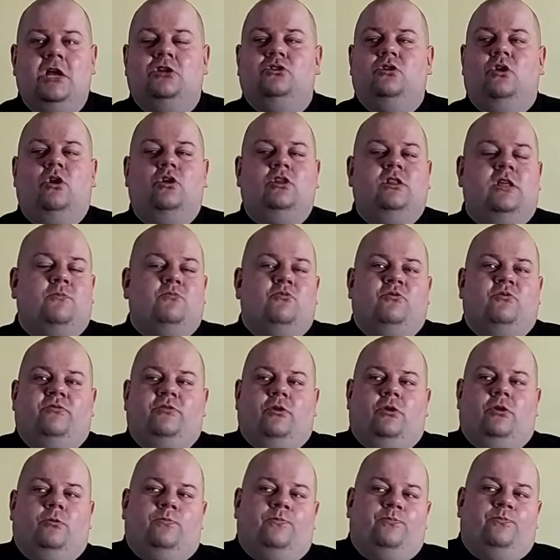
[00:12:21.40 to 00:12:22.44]
to one
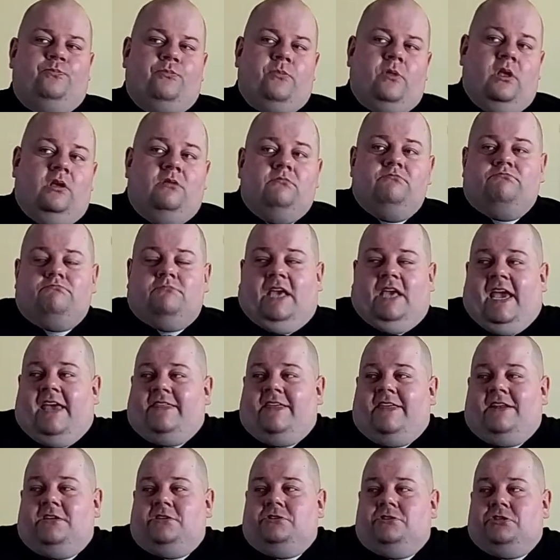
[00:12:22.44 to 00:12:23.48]
mówią
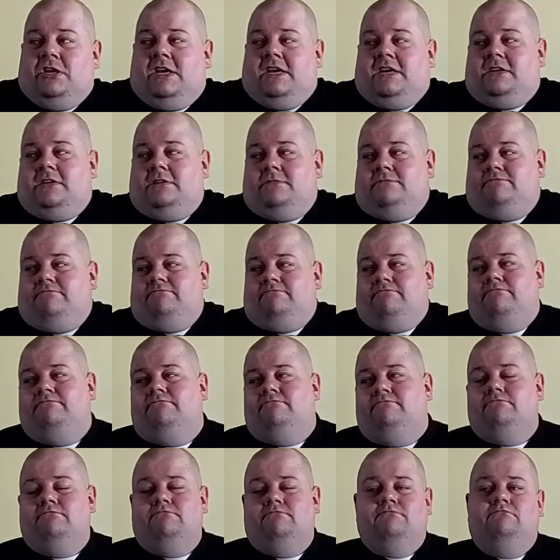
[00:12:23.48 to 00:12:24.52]
jeden grzech,
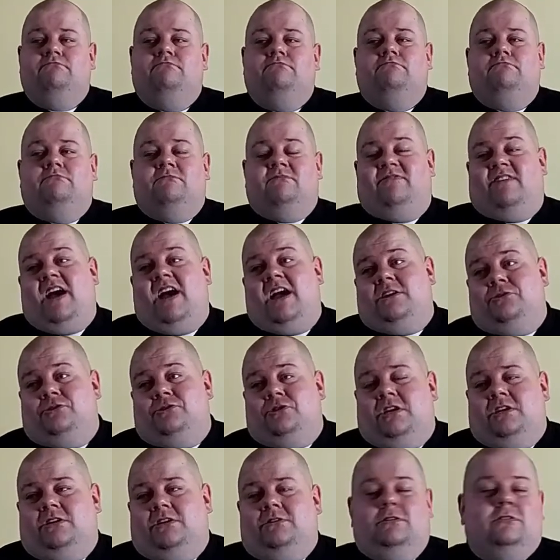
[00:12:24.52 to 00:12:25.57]
dwa
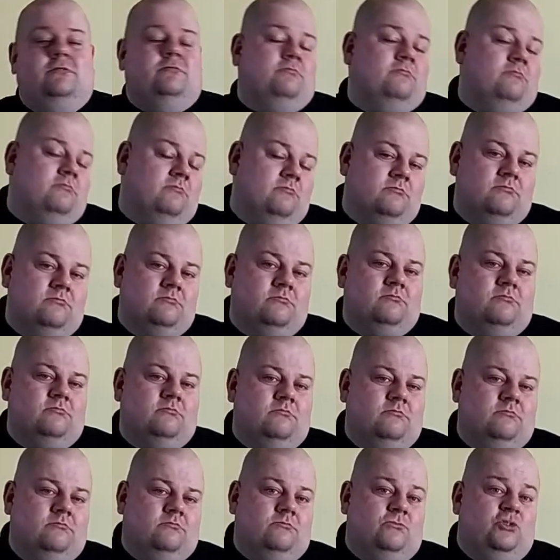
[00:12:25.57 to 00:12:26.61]
grzechy,
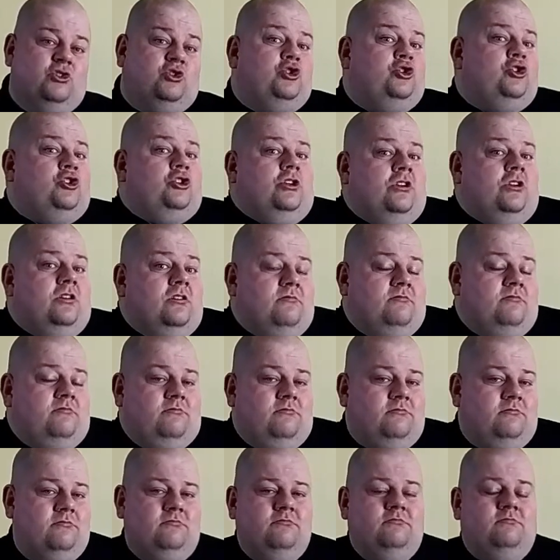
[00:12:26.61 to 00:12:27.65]
trzy,
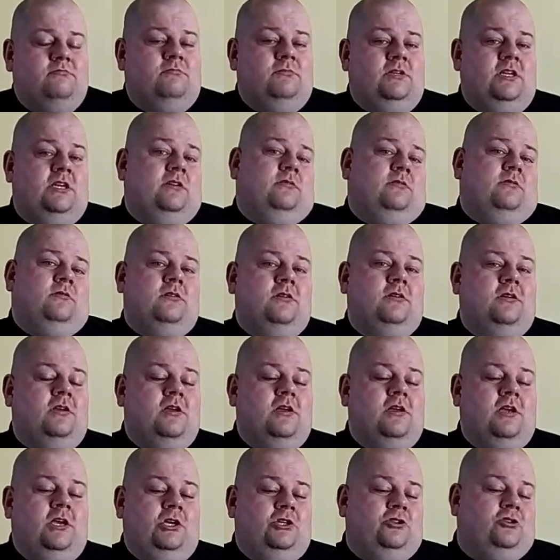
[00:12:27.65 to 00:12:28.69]
nie?
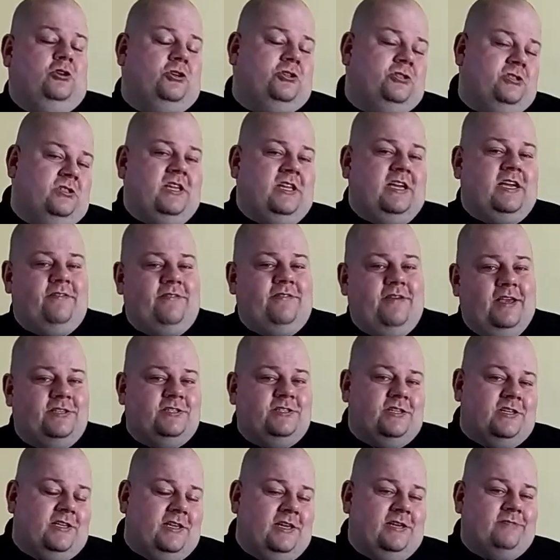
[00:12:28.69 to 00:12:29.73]
I to jeszcze takie
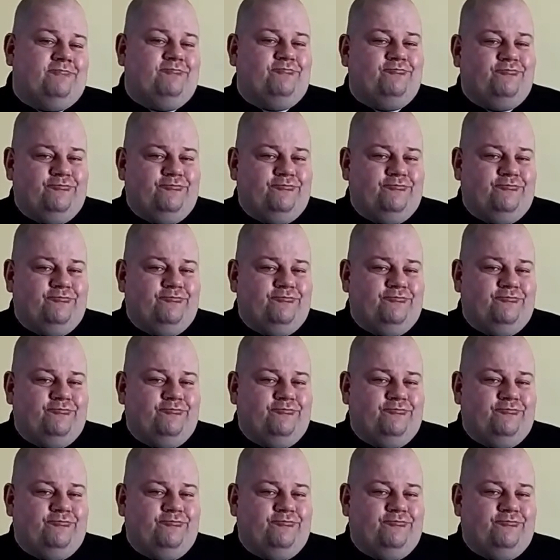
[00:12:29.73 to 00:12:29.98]
wiecie, nie?